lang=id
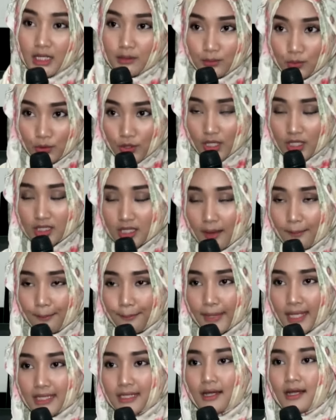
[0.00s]
libur
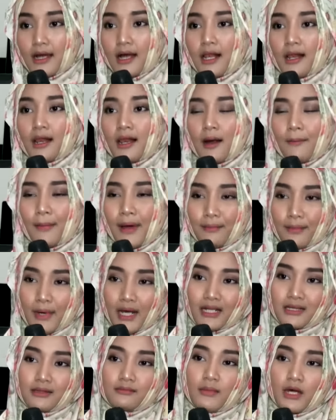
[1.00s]
sampai tanggal 8
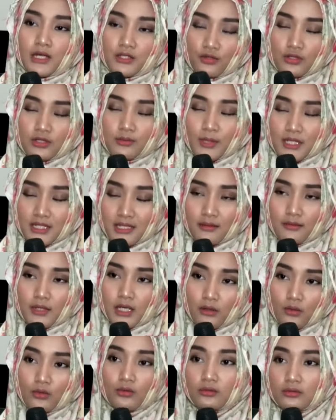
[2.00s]
Maret masuk semester
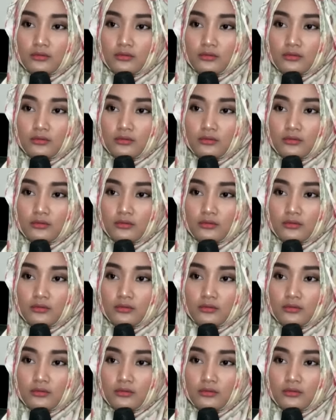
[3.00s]
baru